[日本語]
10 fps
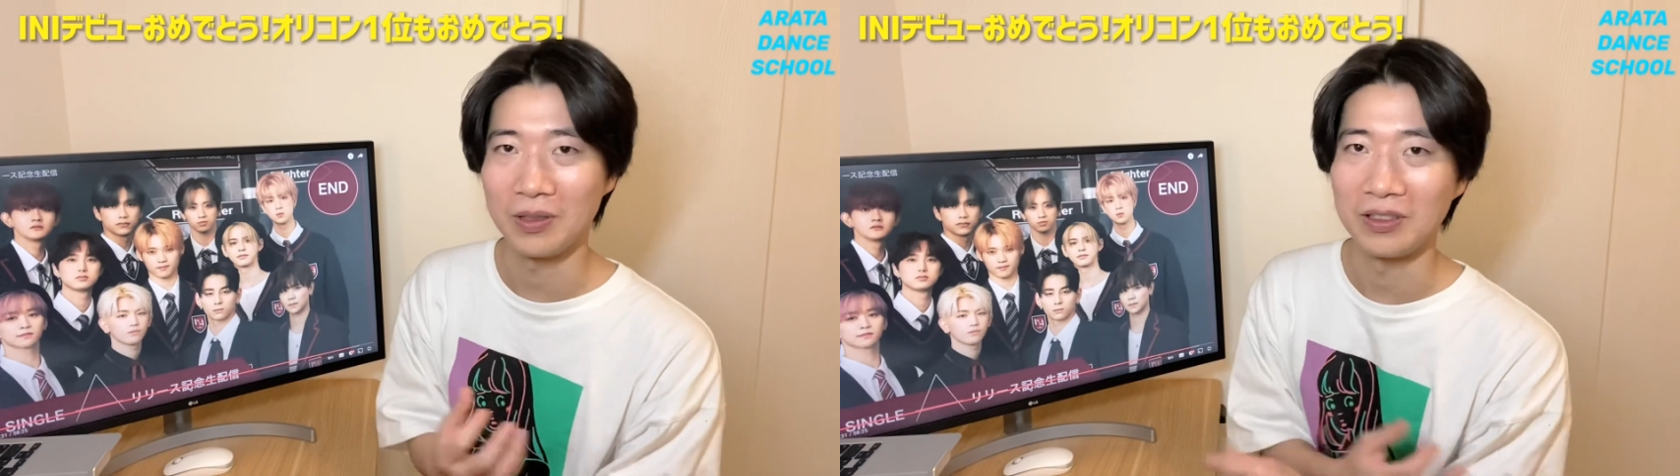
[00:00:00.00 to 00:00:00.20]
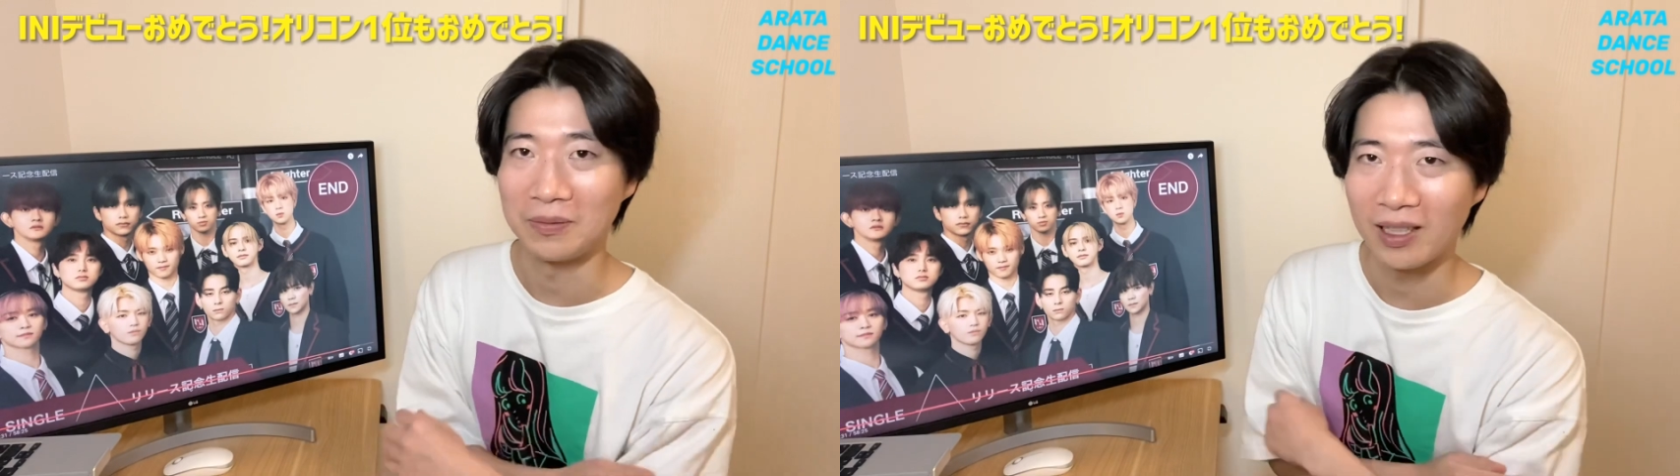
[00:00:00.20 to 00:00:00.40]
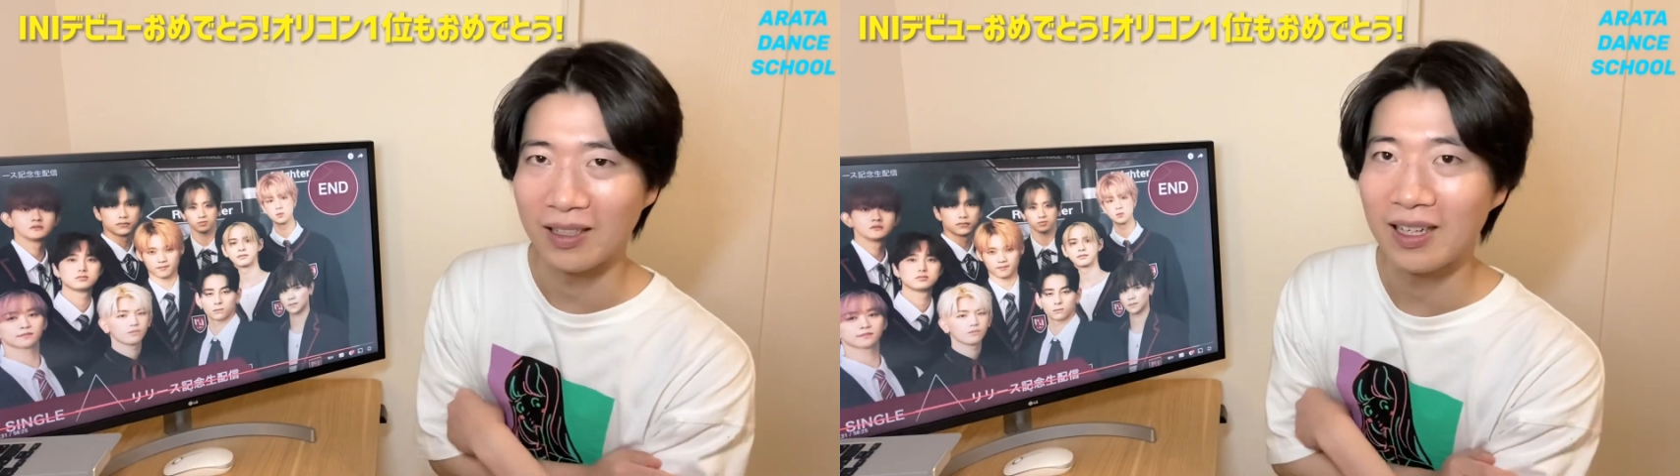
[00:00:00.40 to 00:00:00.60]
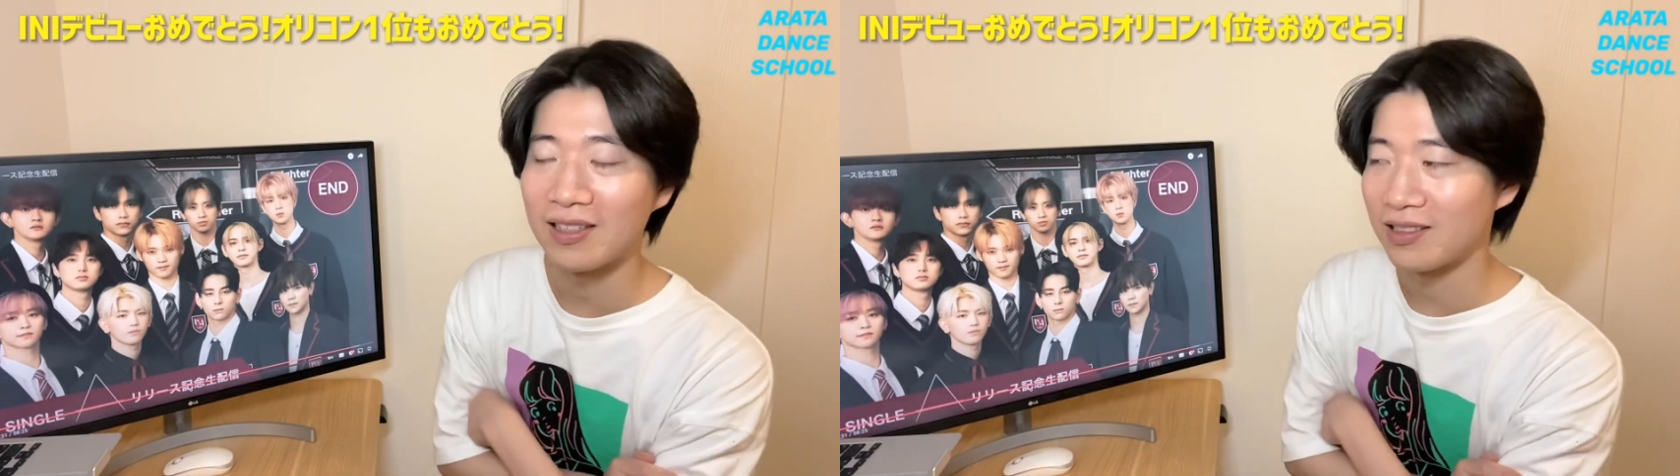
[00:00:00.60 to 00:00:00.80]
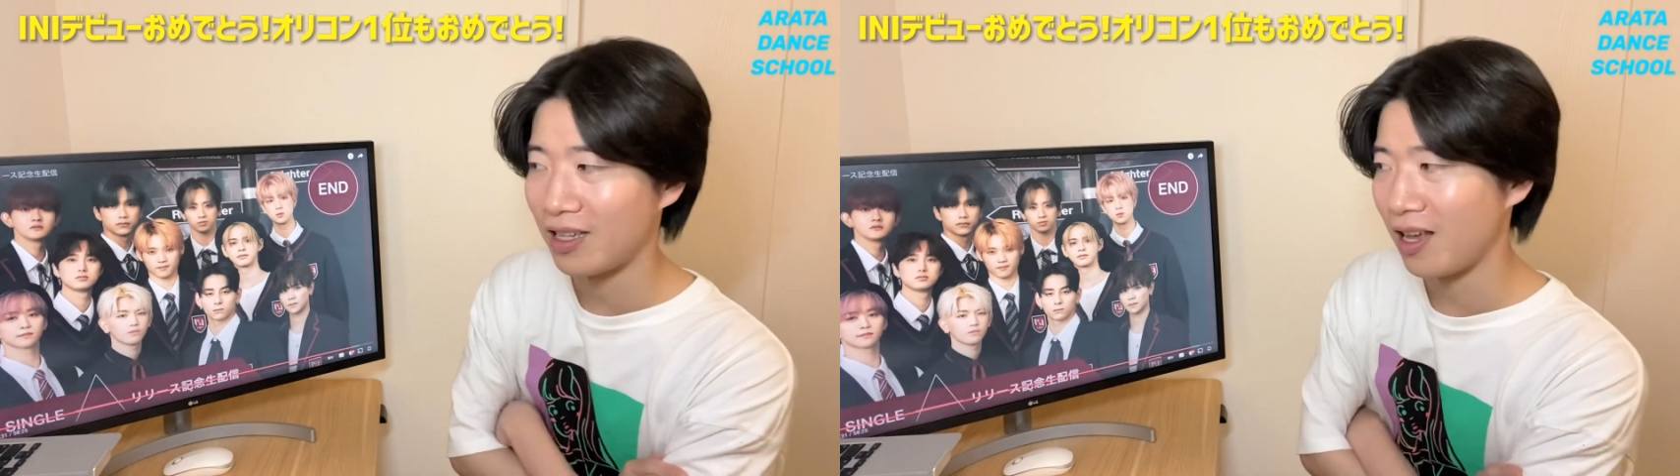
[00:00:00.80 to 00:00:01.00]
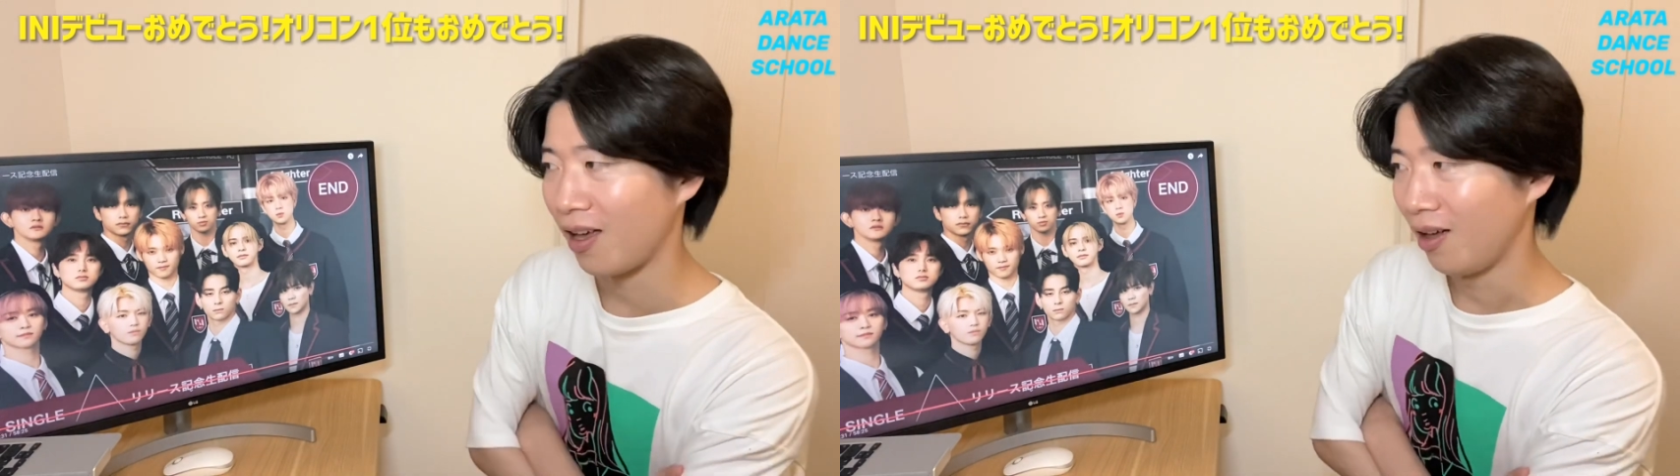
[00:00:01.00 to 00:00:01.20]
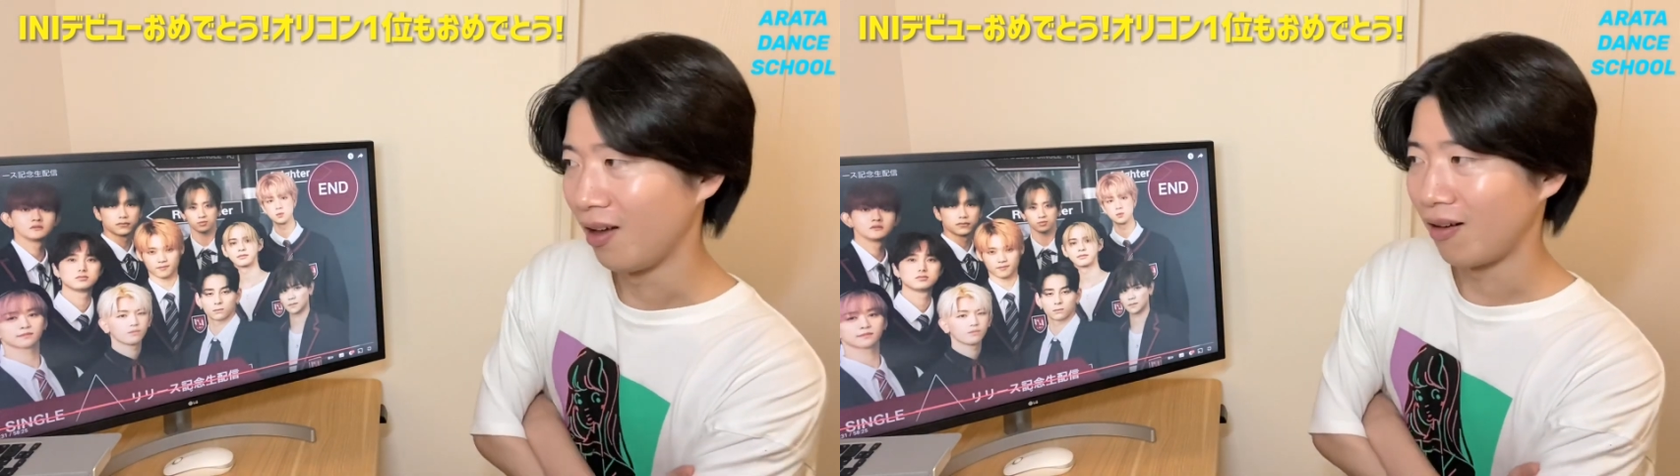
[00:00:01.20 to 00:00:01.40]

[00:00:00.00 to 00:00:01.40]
局みたいな感じで、